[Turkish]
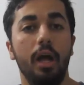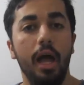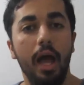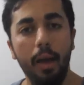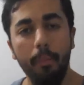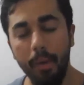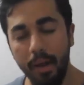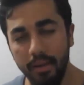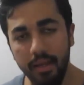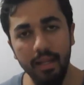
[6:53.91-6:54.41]

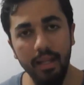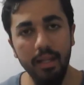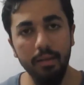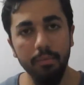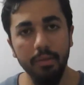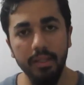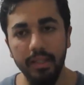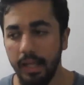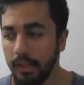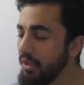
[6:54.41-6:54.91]
E ben de dedim
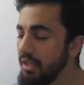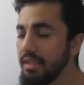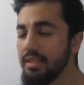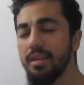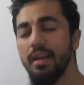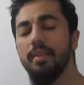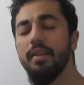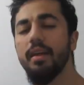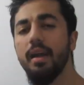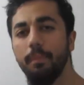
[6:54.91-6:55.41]
ki lan
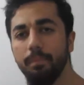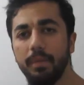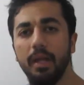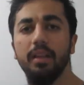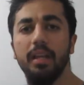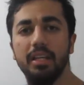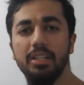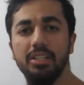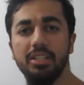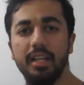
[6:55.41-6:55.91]
insanlar
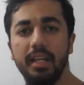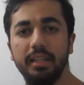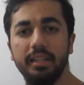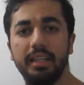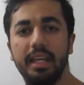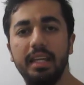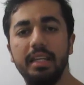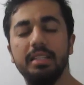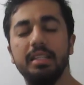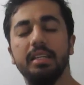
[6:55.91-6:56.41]
aptallaştıran
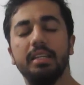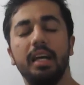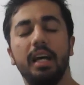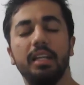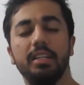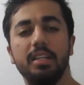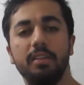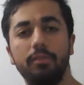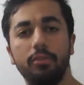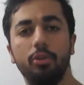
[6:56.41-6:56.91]
geri
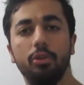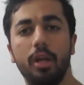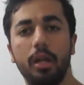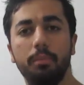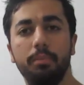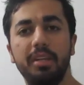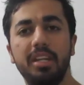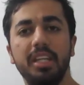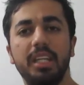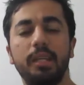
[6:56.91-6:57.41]
zekalıca videolar
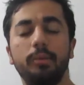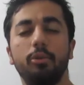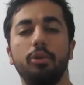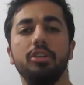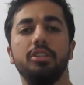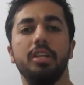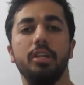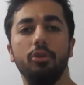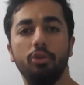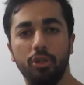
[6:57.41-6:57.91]
1-2 milyon
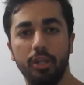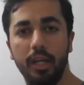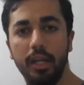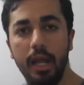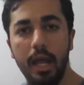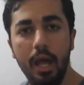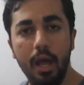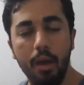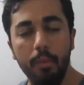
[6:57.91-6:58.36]
izleniyorken